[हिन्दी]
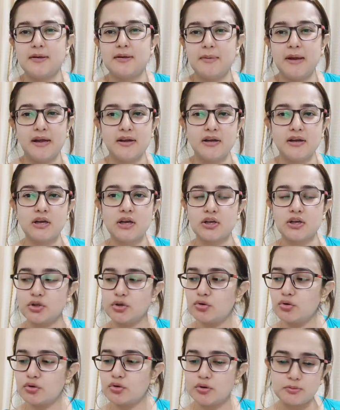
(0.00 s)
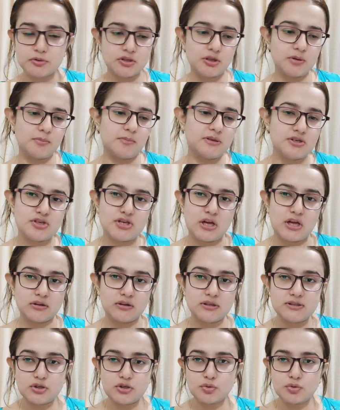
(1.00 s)
पे एंड करती हूँ क्योंकि मुझे बस शांति
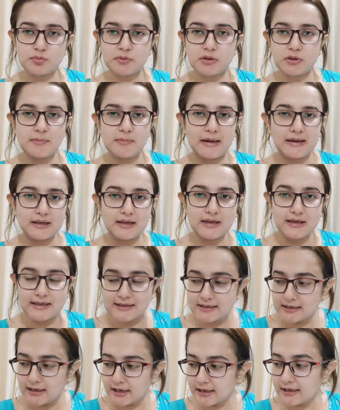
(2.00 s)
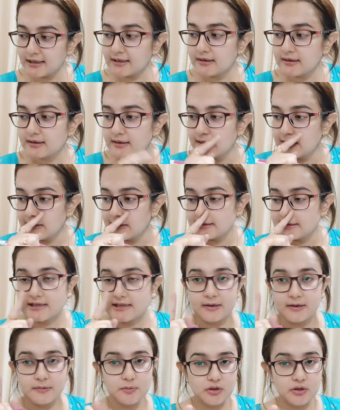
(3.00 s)
से चुप करके बैठ के लिखना है
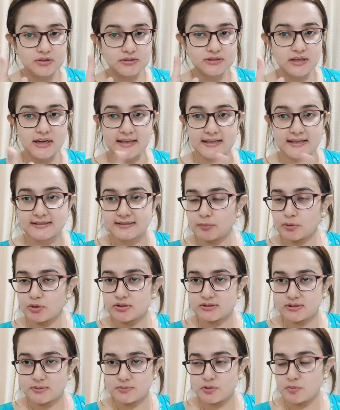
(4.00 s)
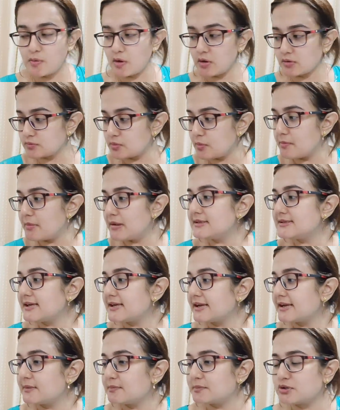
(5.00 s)
सारे प्रोडक्ट्स के लिंक्स आपको डिस्क्रिप्शन बॉक्स में मिल
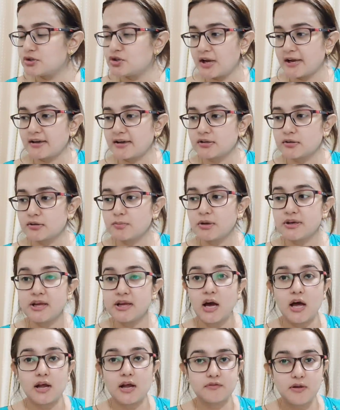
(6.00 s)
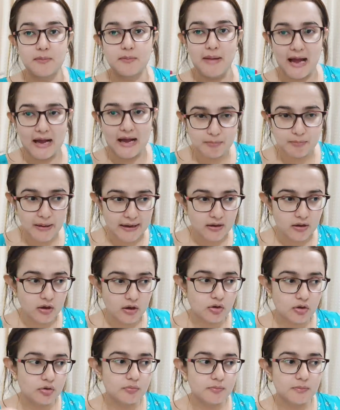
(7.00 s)
जाएंगे अपनी चाय खत्म करनी है आरफ का बैग पैक कर
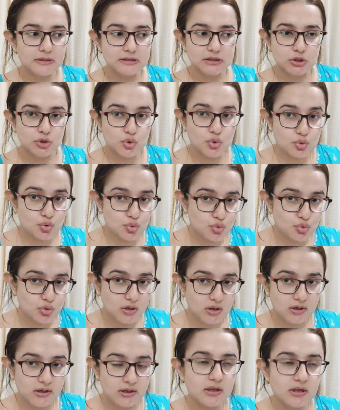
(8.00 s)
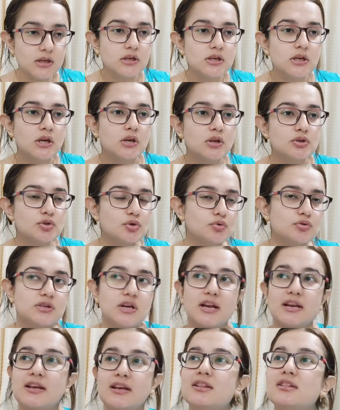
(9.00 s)
रहा और बस करके सो
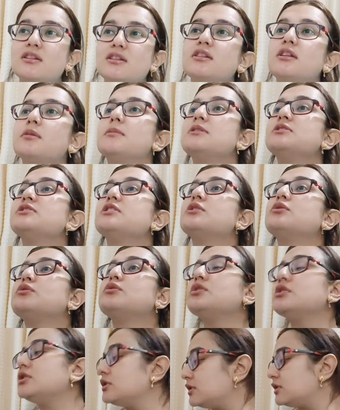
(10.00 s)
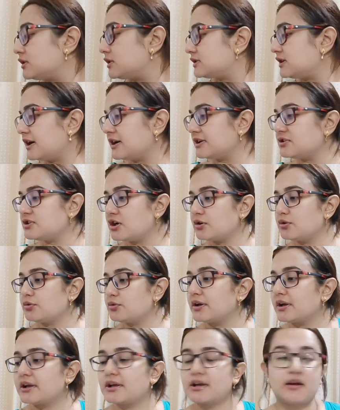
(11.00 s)
जाना कितनी देर बजे कितनी देर तक साढ़े चार हो
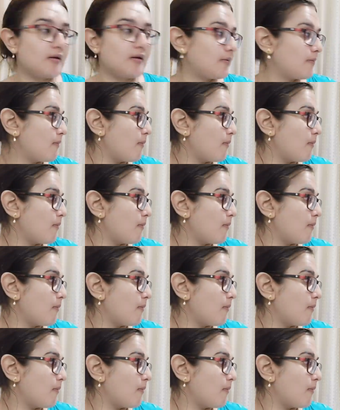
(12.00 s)
गए क्या